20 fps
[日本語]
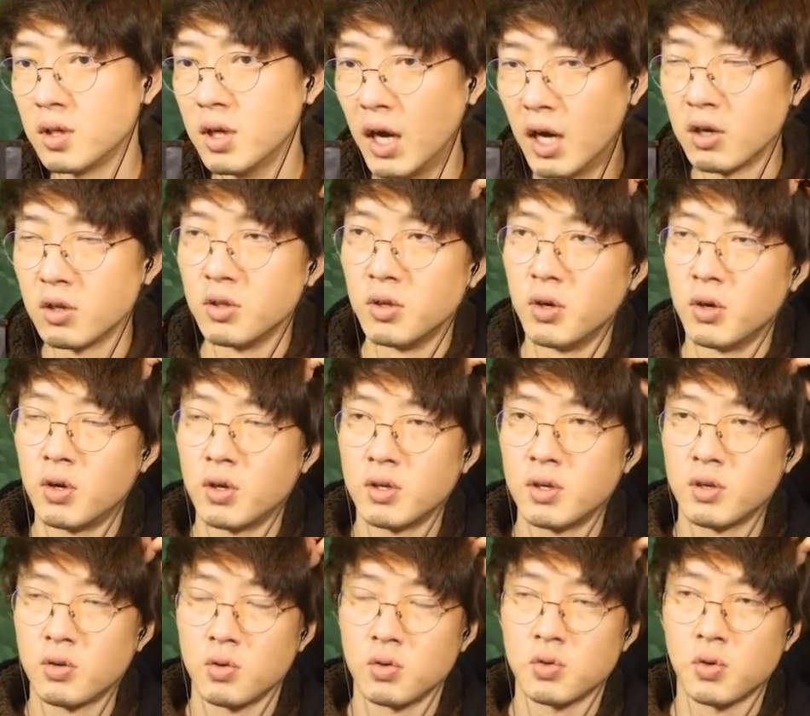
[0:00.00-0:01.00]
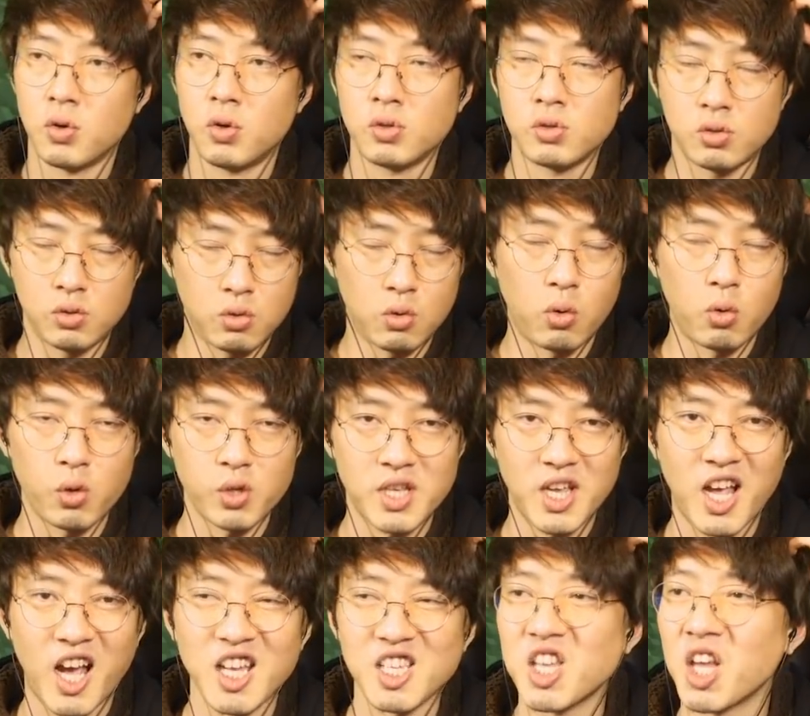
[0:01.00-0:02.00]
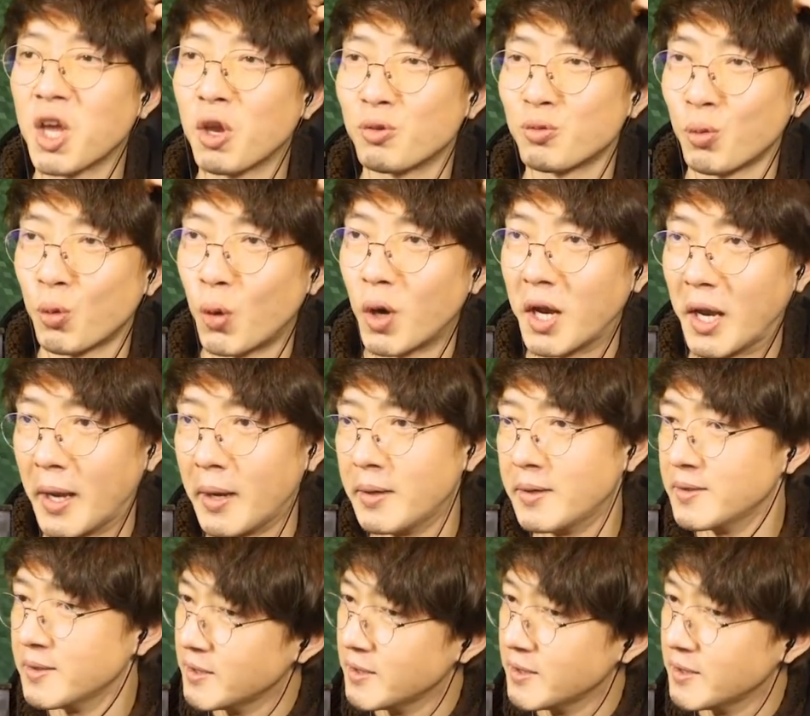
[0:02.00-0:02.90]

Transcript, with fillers: あるのよ、黒曜石稼げるとこがね。